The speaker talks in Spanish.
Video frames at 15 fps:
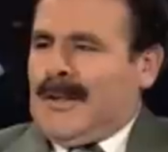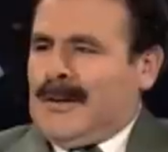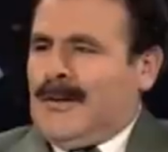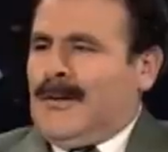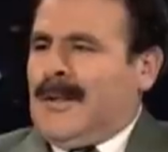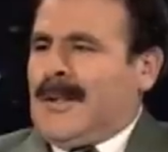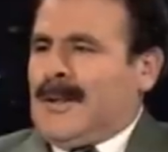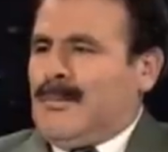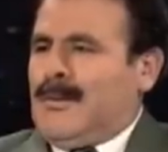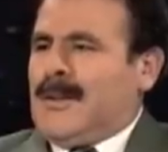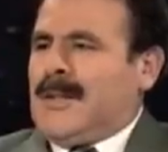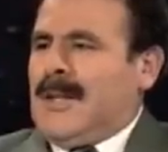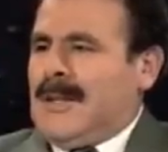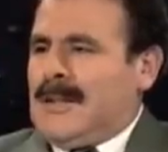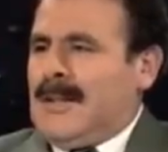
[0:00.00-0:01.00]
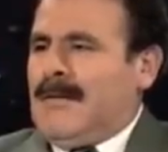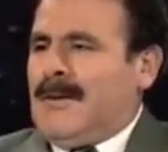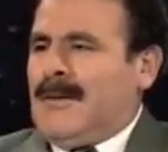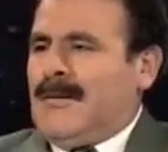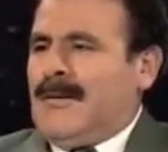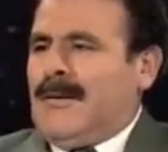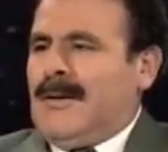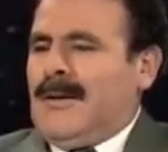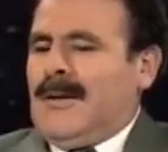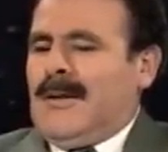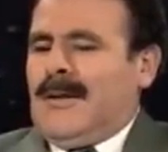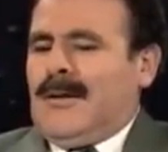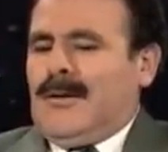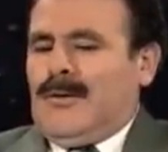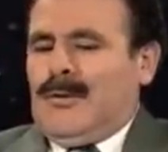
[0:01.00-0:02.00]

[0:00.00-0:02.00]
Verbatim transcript: ha sido la respuesta del sábado? ¿Cuál fue la respuesta?